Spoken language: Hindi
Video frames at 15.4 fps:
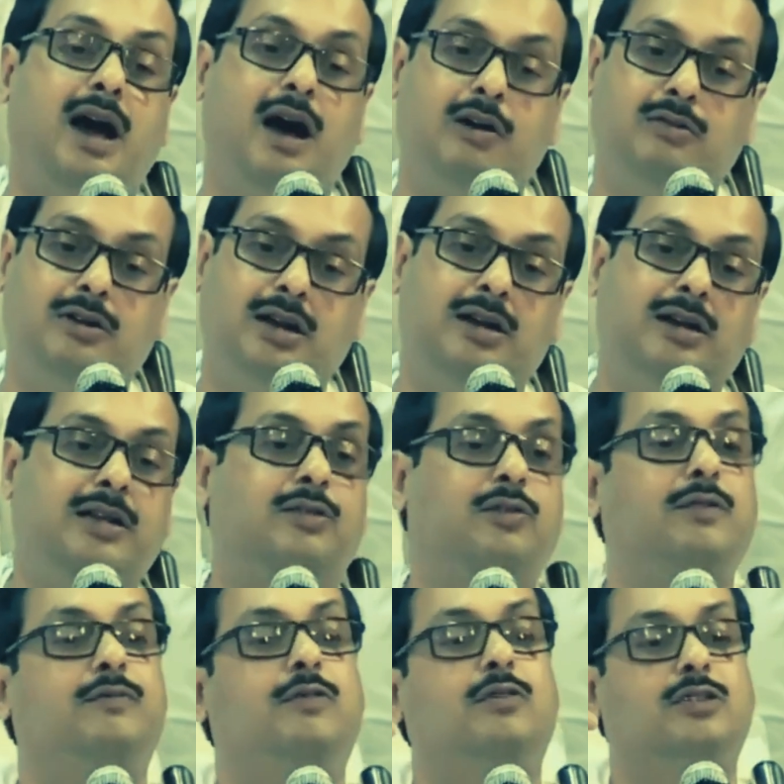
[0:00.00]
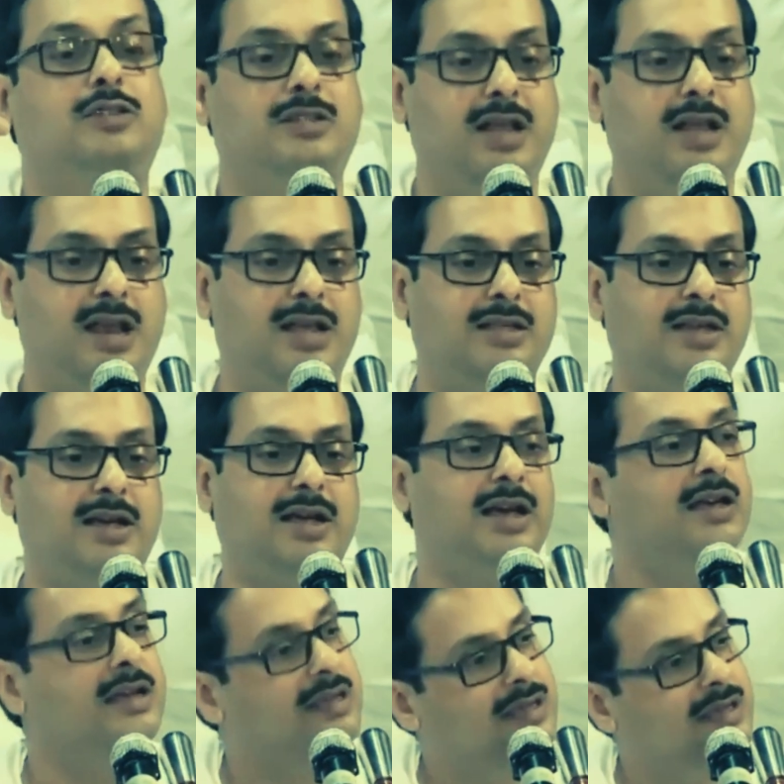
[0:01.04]
आउटरली कोई फोर्स डाला जाएगा
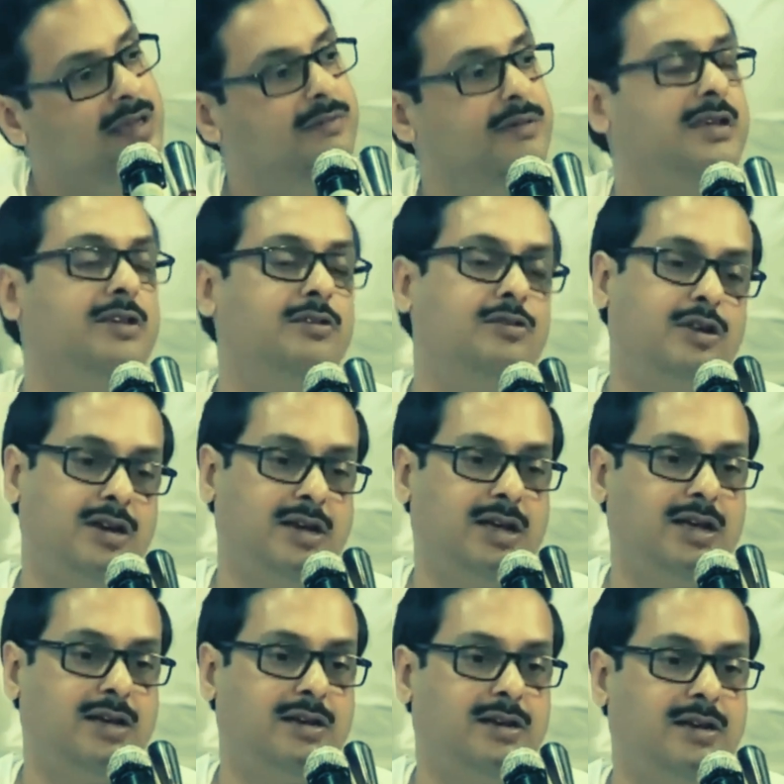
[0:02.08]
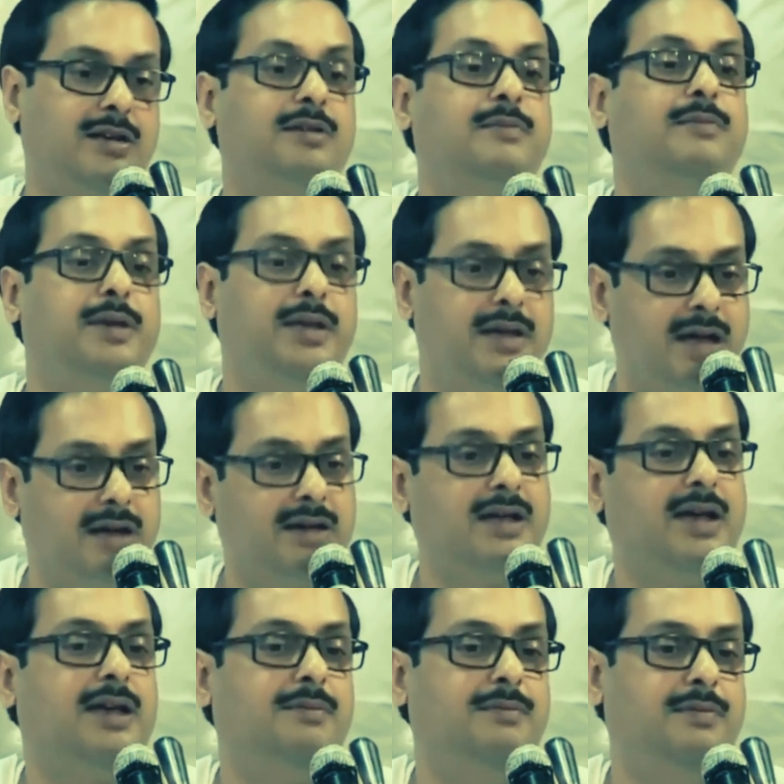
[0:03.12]
ये भी न्यूटन का एक विज्ञान
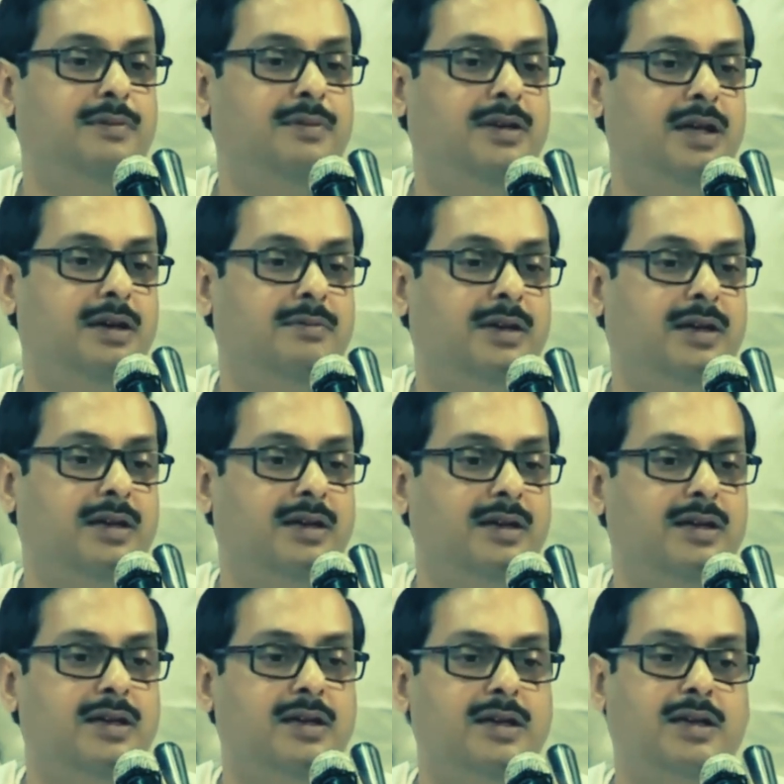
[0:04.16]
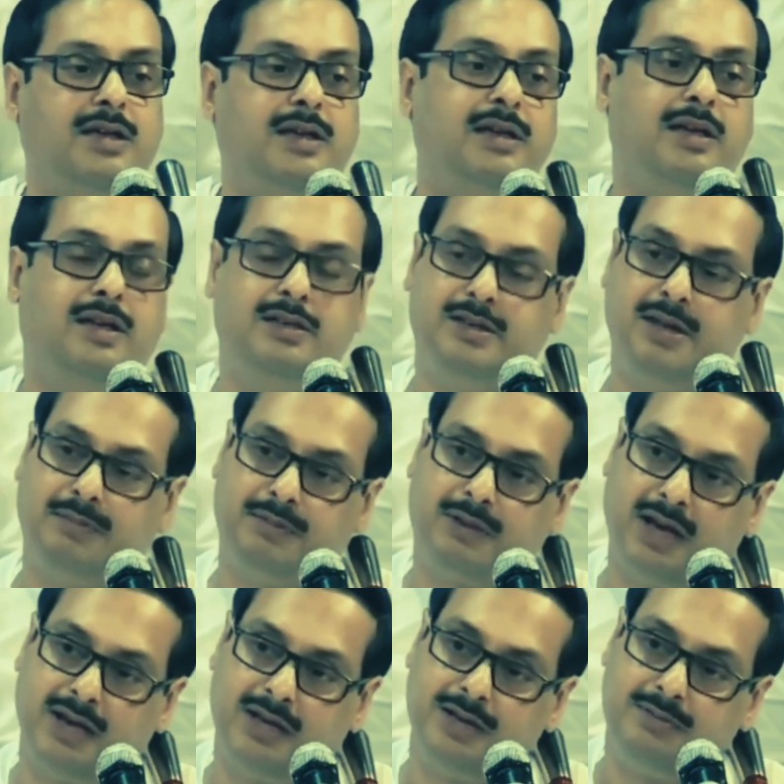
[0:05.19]
का एक नियम है कि जब
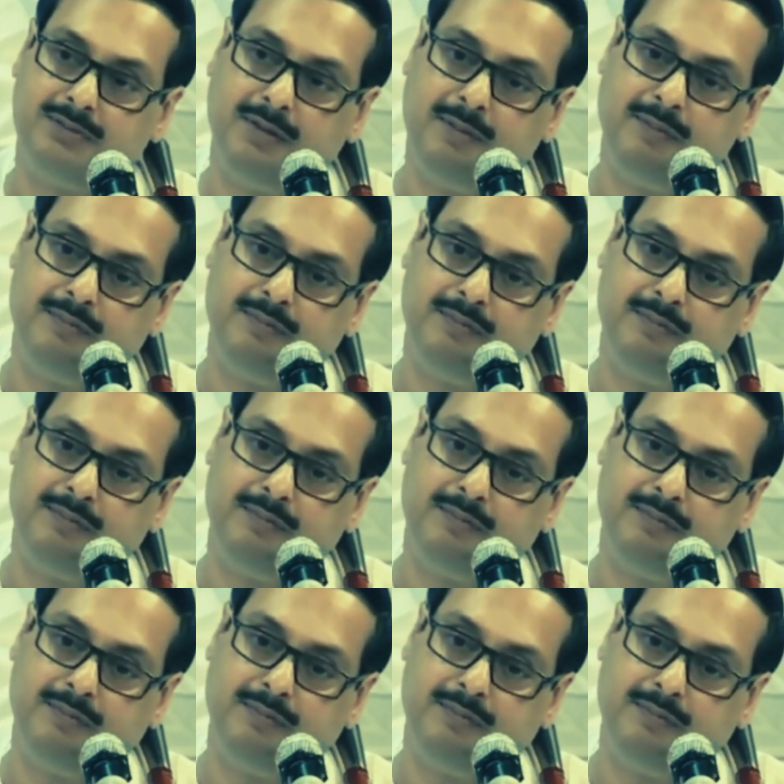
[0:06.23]
तक इसमें